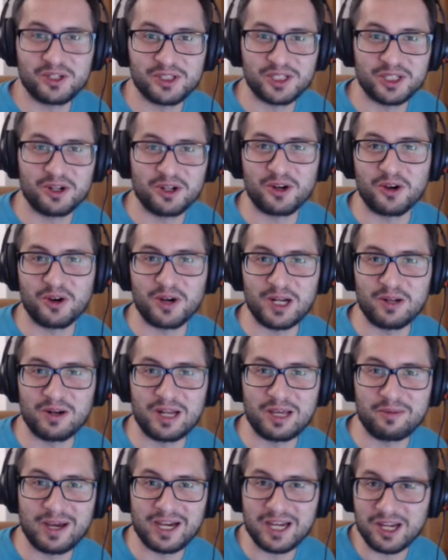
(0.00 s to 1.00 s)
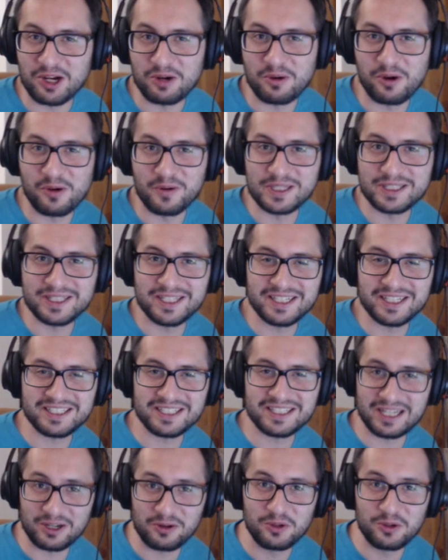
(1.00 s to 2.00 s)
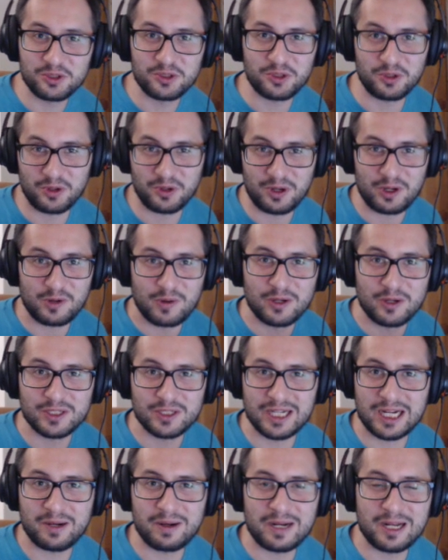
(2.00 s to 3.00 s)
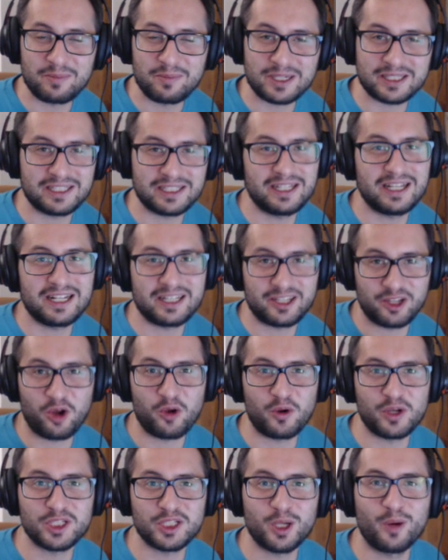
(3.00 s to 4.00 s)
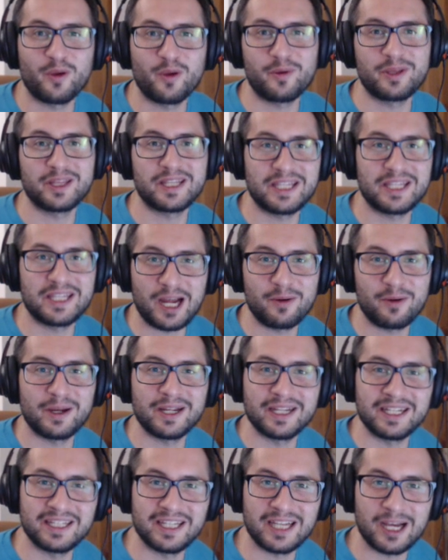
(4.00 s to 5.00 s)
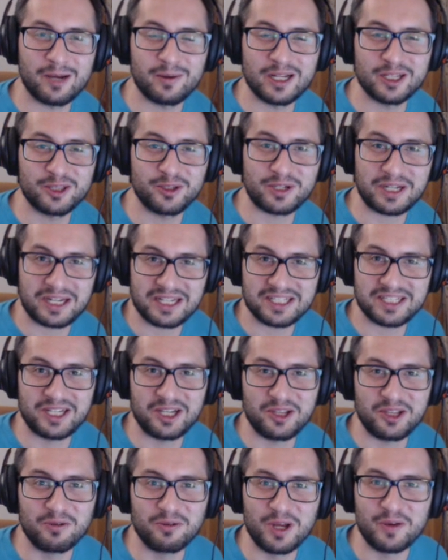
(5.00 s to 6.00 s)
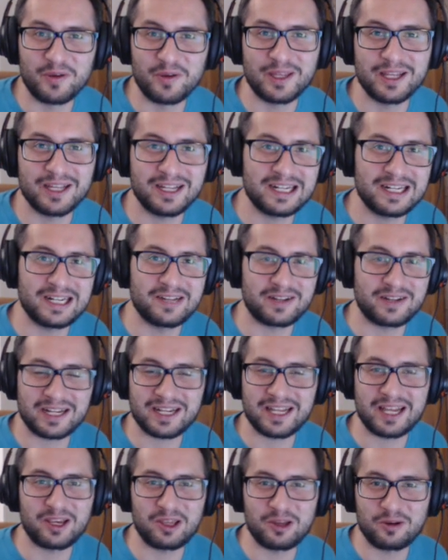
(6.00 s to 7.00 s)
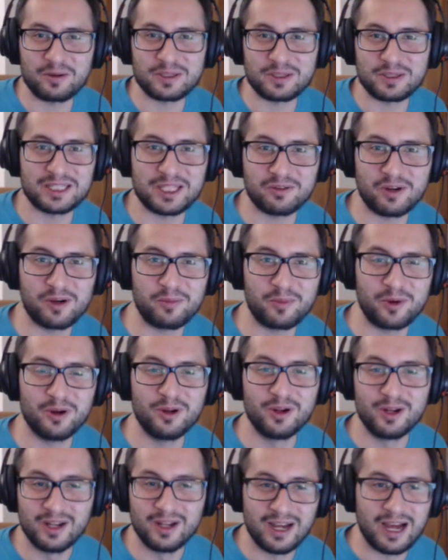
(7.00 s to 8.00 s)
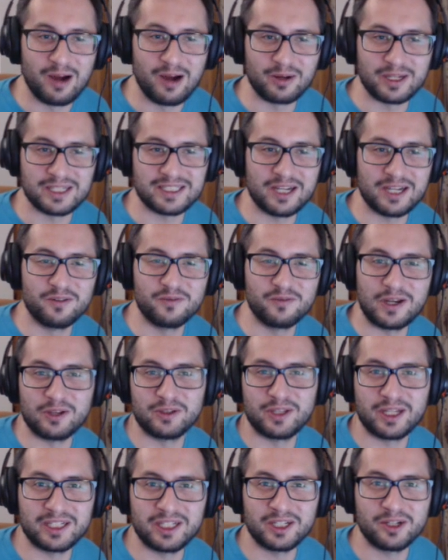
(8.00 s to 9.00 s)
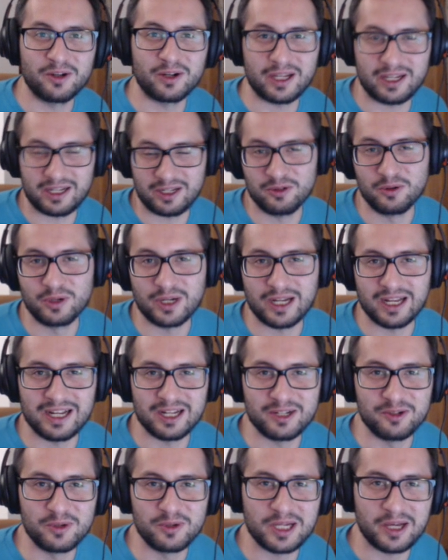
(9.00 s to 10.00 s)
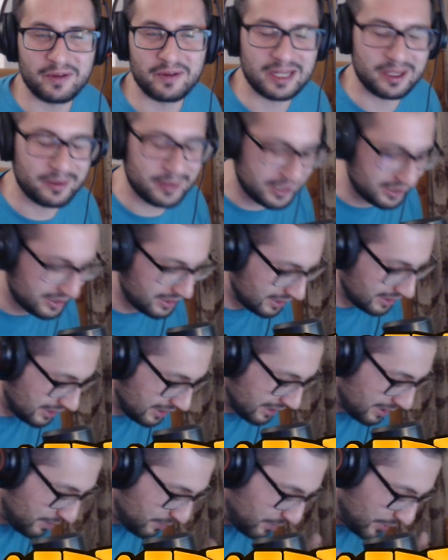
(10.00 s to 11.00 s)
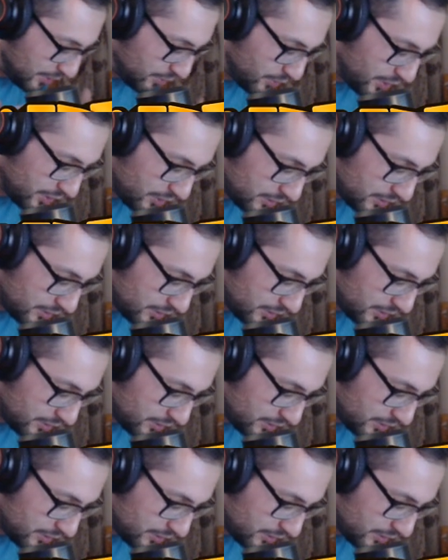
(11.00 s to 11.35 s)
se nos congeló la imagen como visteis, eh, justo cuando se acaba la partida, el tronco ese obviamente llegaba y tiraba la torre que se quedó una de vida, la verdad es que quedó bastante guapo, aunque sea un fallo técnico que nunca, nunca viene bien. Pero bueno,